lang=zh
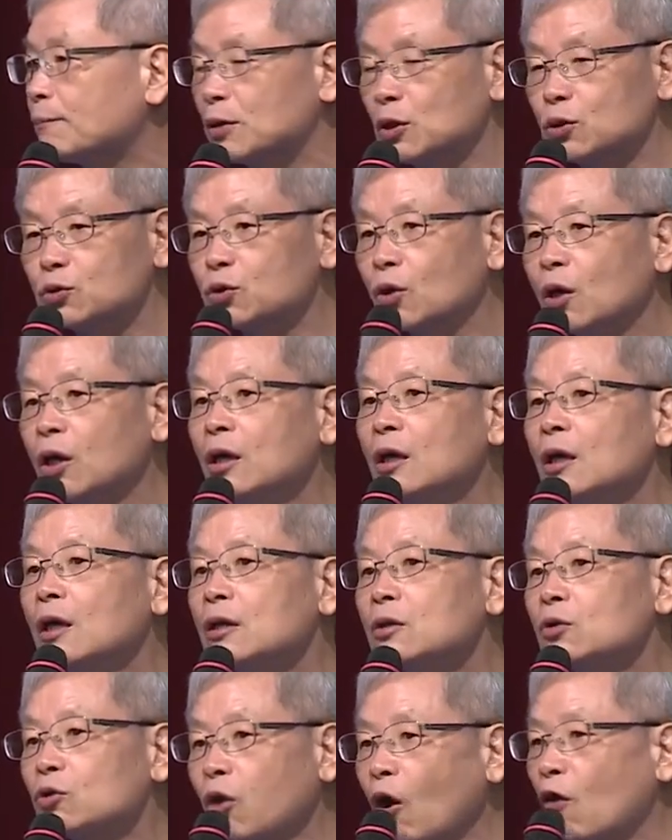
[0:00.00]
比如说
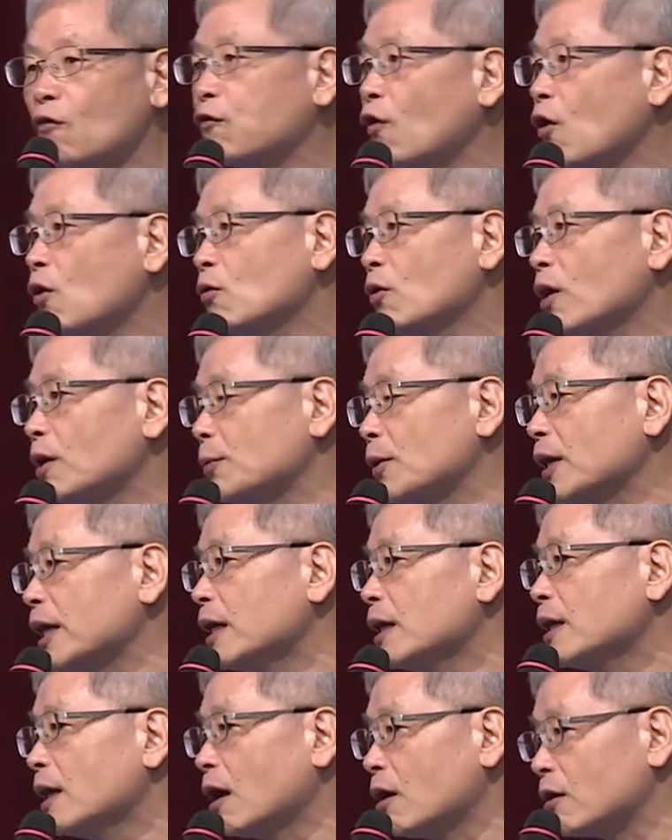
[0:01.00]
痛风会不
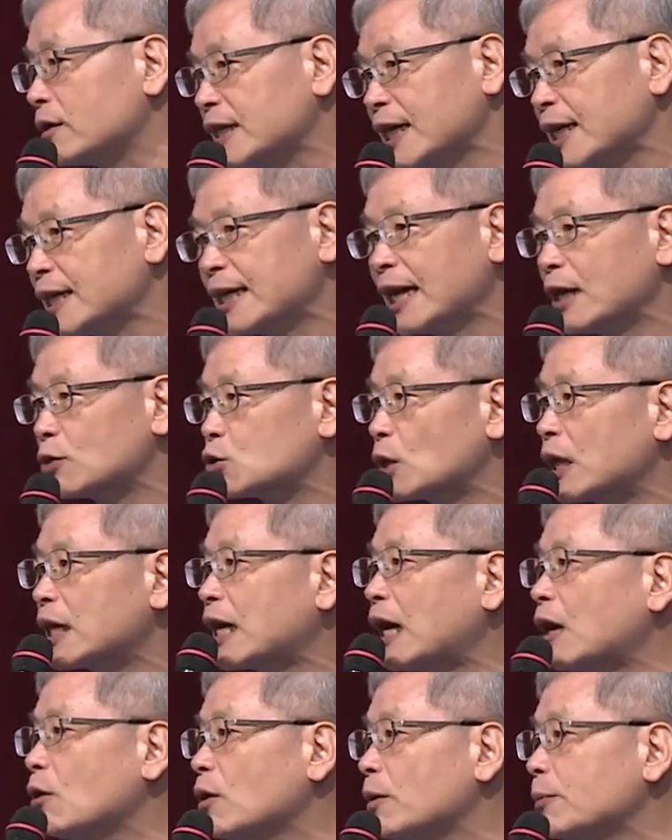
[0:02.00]
会哦？那个尿酸
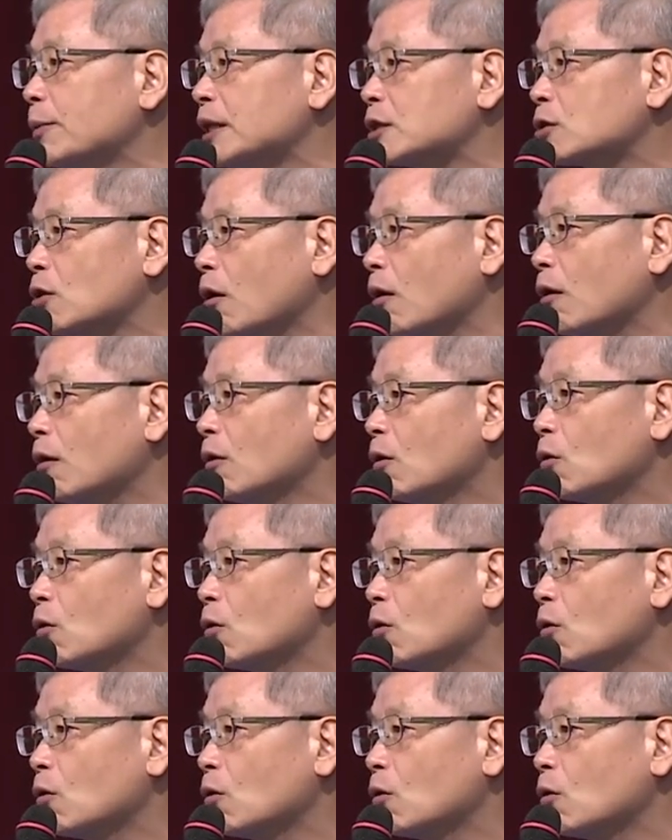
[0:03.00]
高会不会痛？